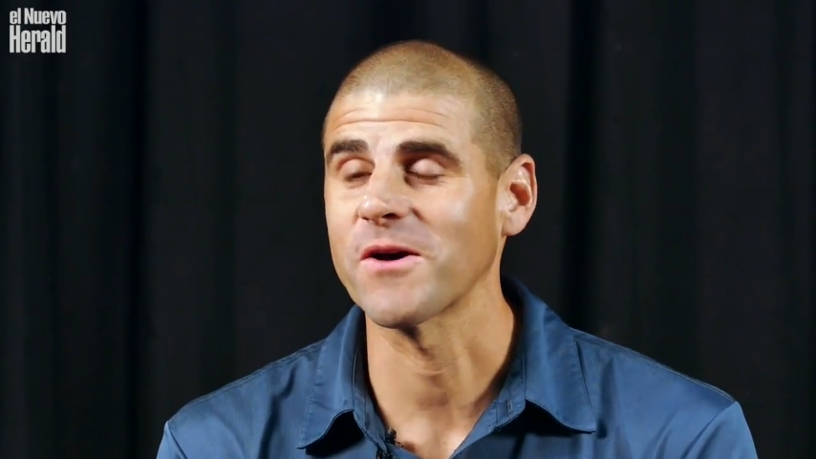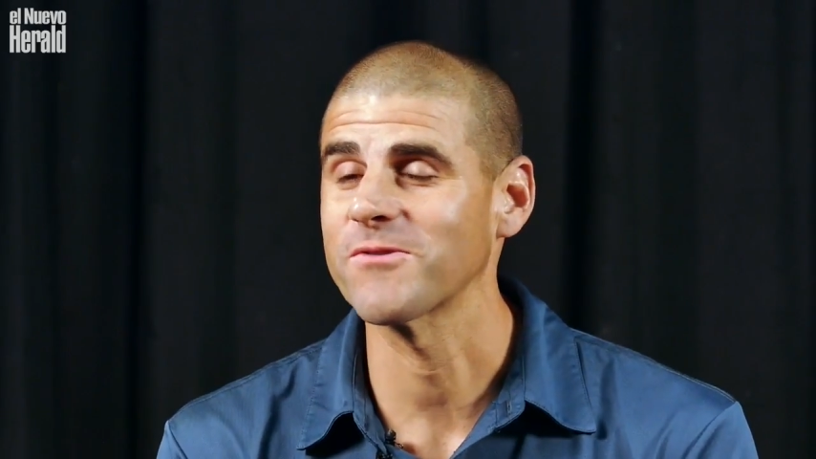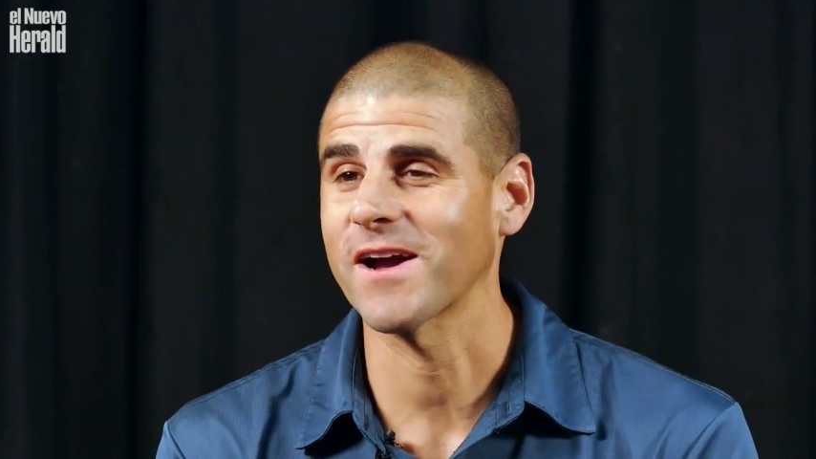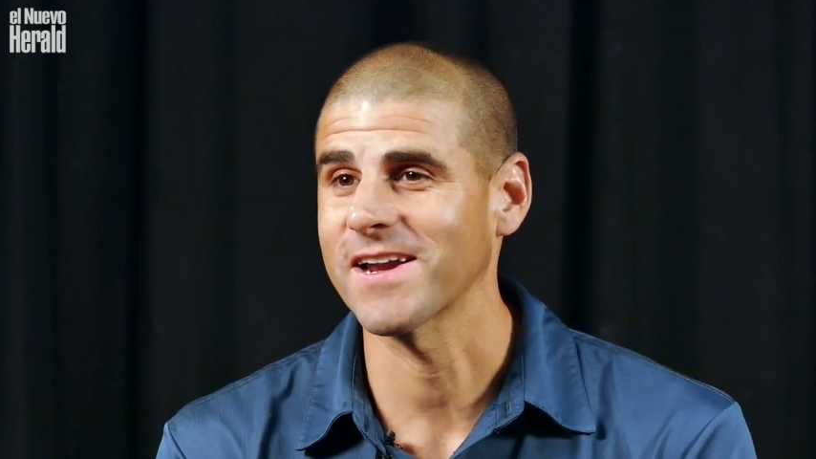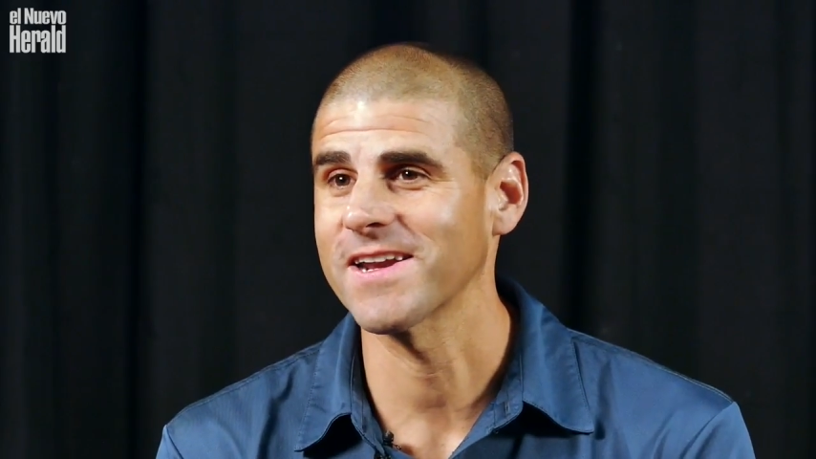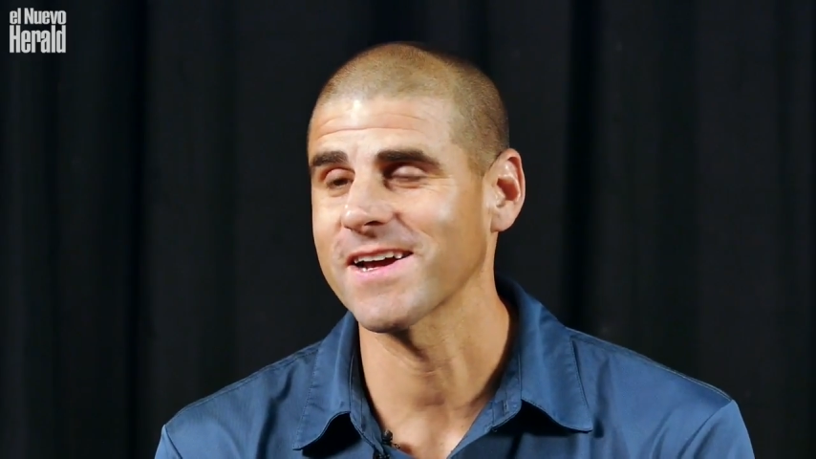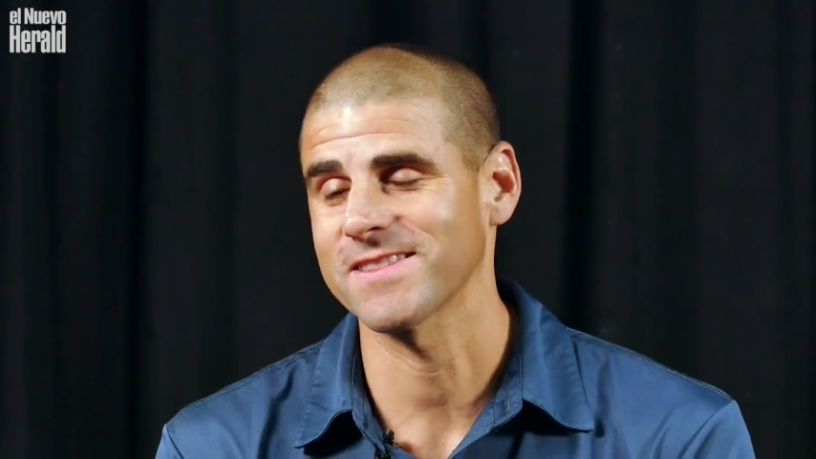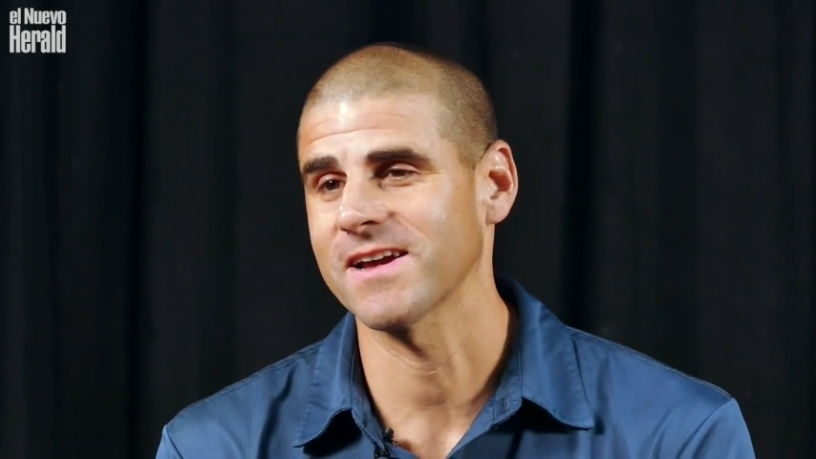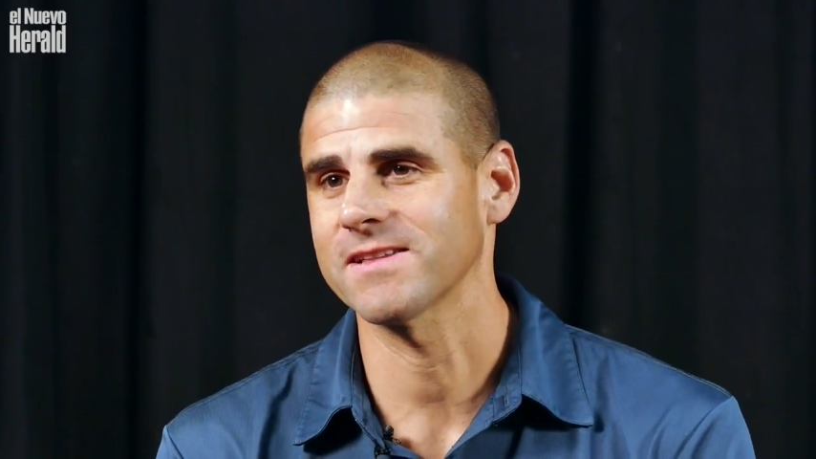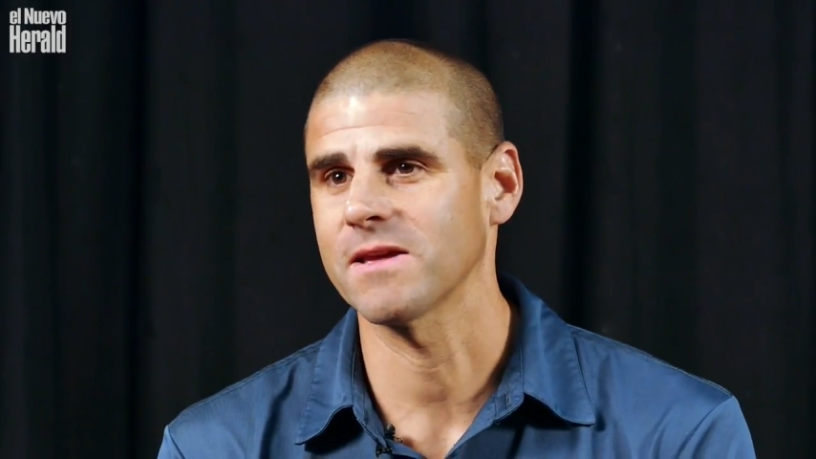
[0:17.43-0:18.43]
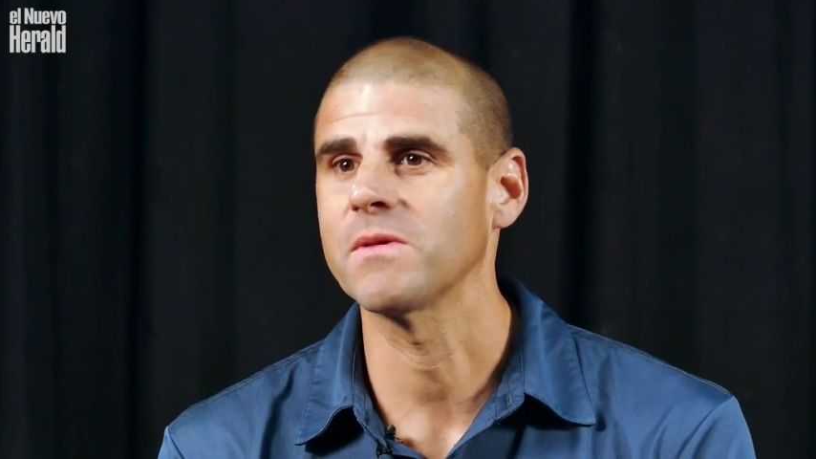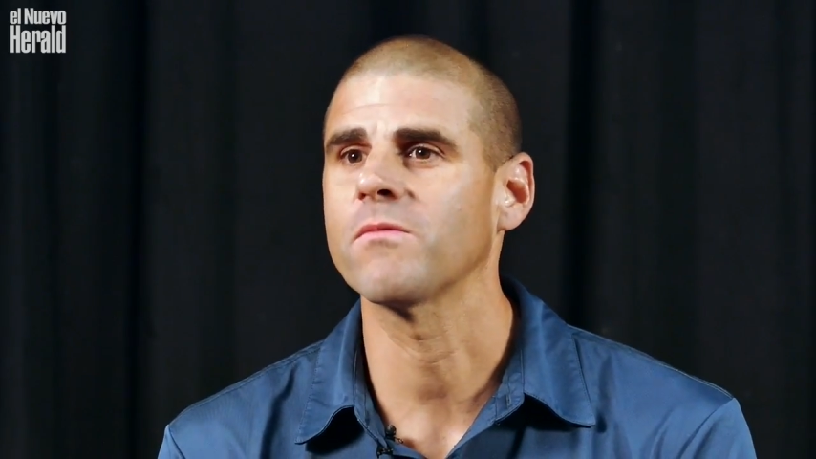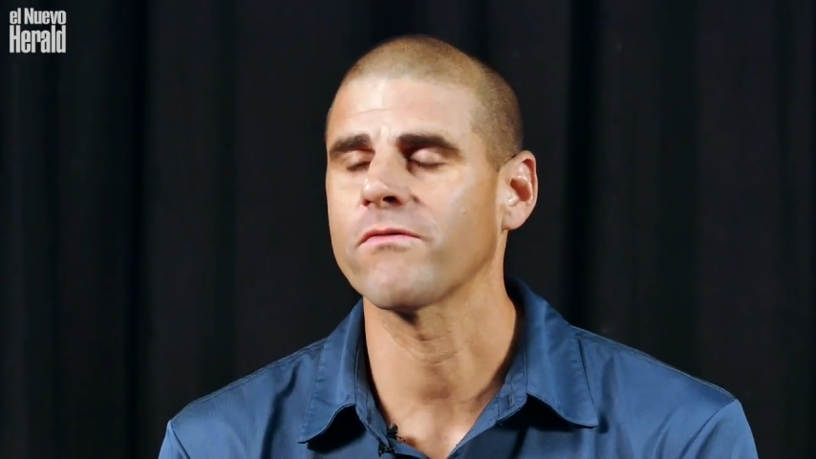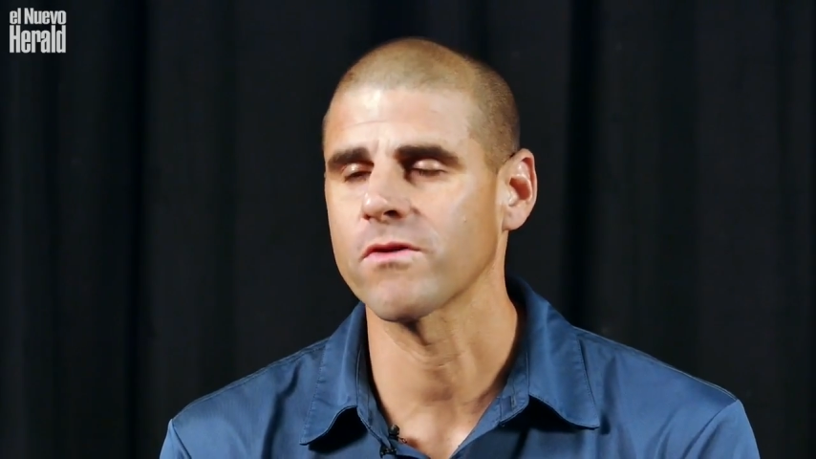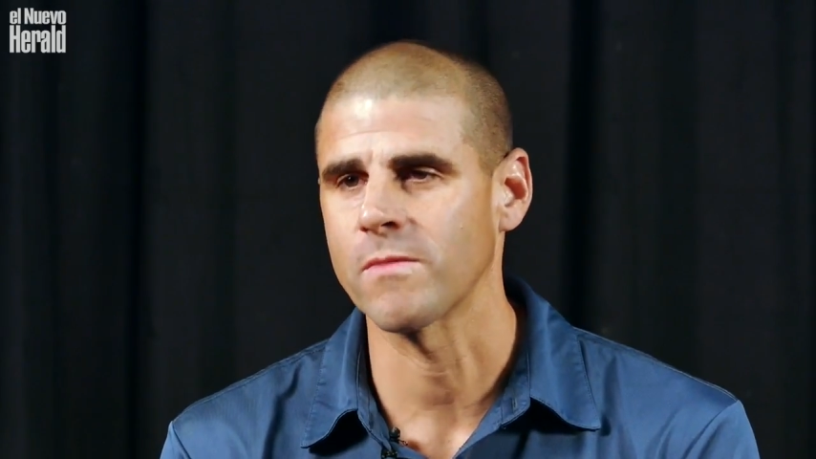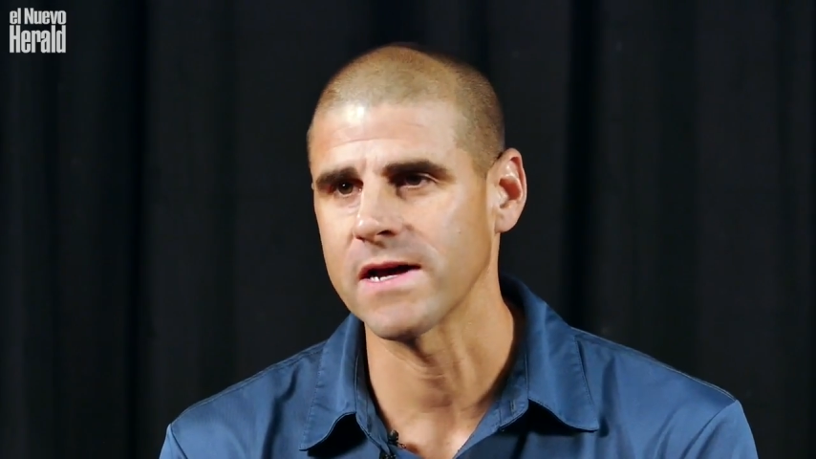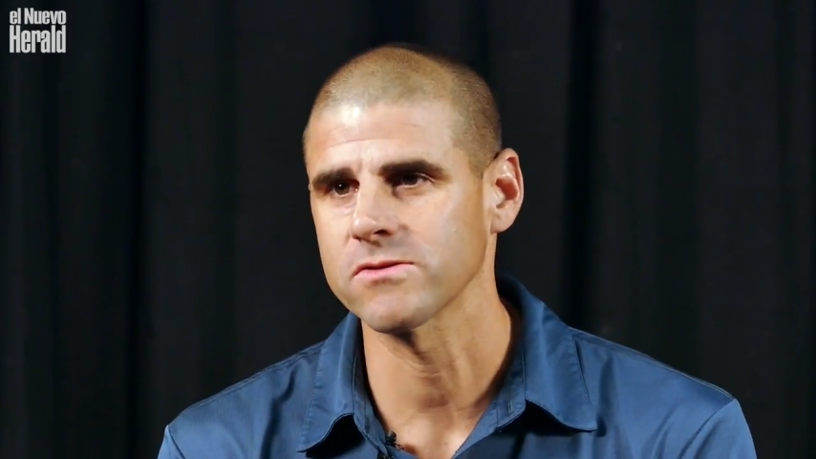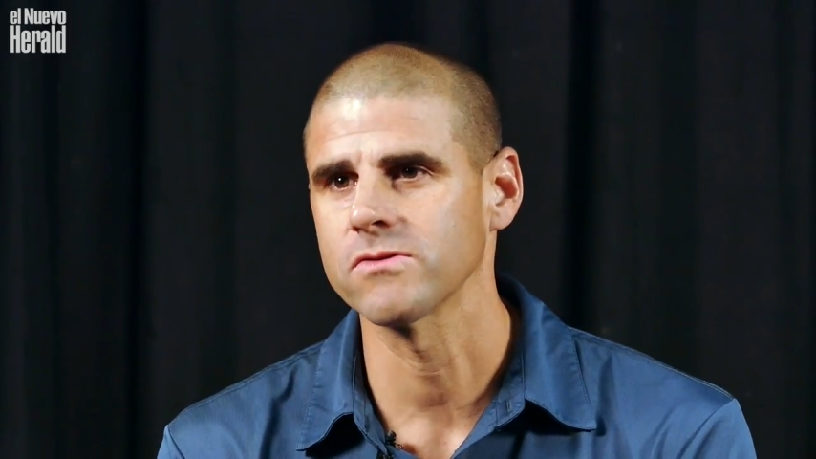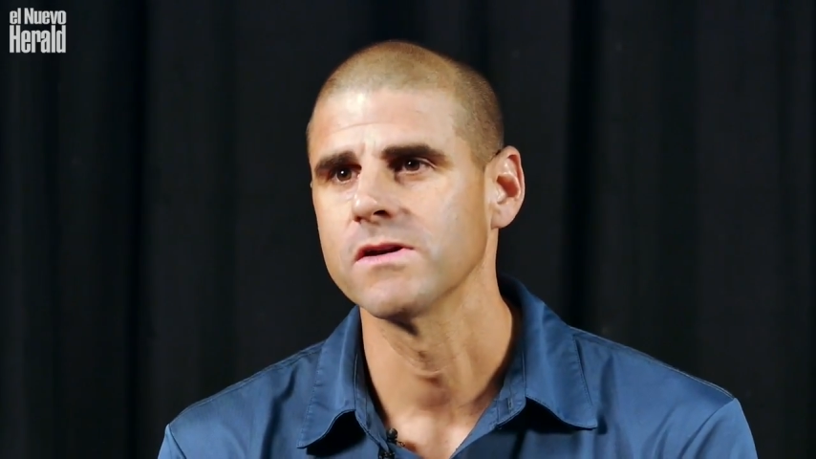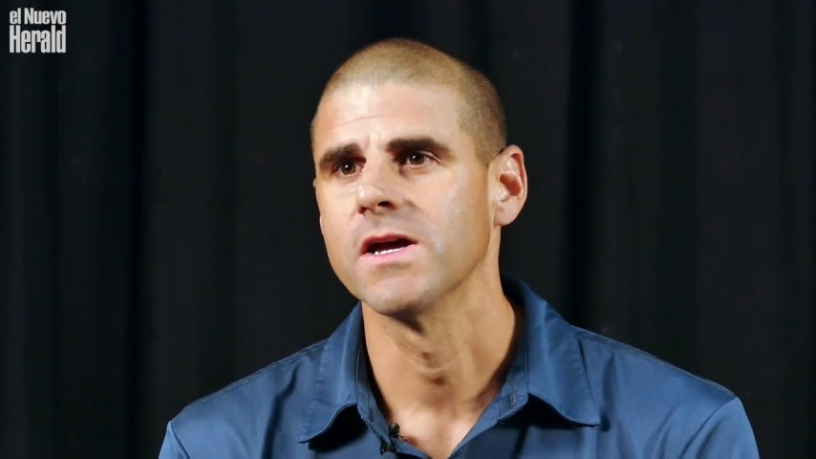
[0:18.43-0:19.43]
hay una carrera que tenga este mismo
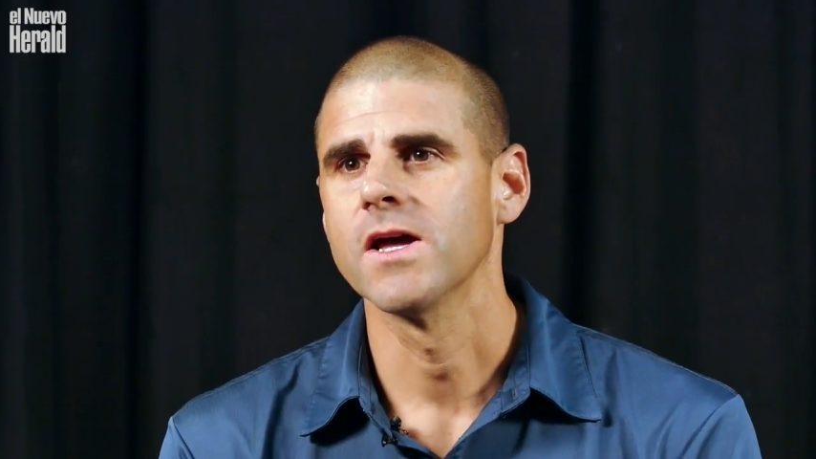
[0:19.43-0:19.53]
formato,